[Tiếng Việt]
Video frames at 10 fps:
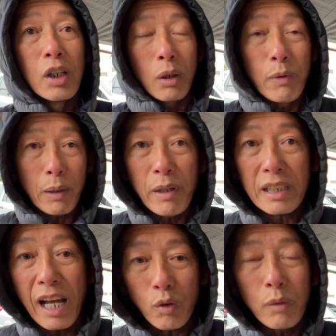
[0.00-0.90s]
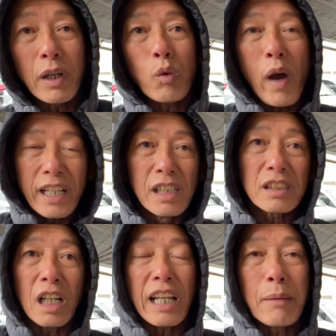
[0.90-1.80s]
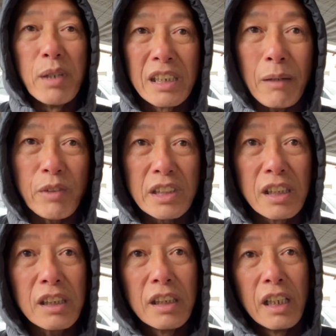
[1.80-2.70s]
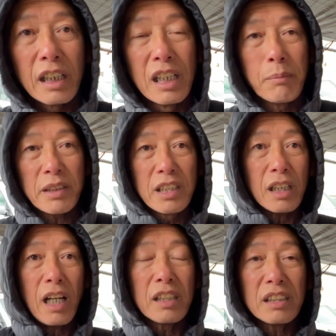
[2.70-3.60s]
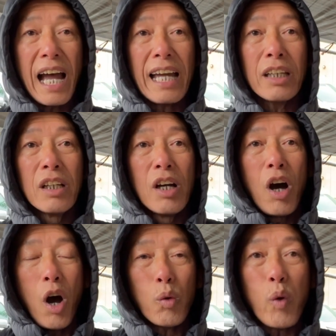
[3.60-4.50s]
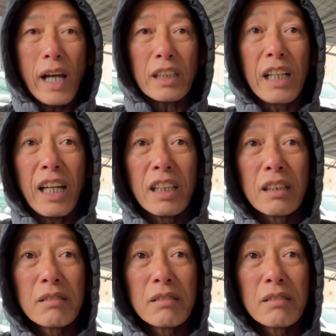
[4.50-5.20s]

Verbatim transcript: Quý vị biết rằng quý vị quay ngược trở lại 10 năm về trước khi mà chiếc Hyundai họ qua tới đây